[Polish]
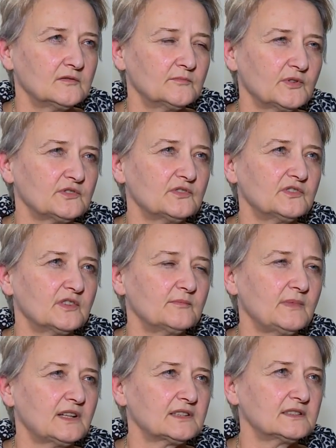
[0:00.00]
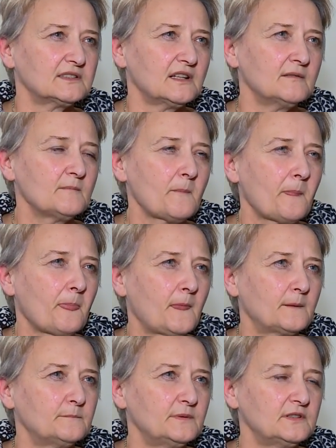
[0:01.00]
początek marca
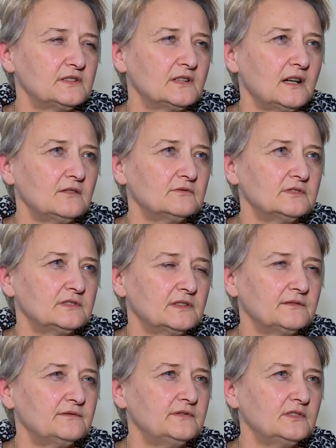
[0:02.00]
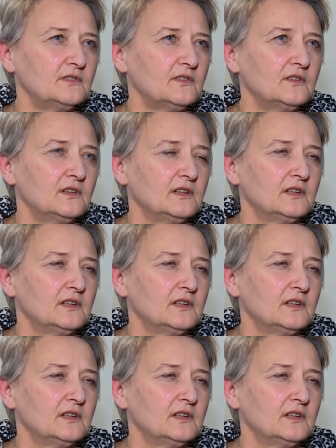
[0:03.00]
będzie audyt FIO,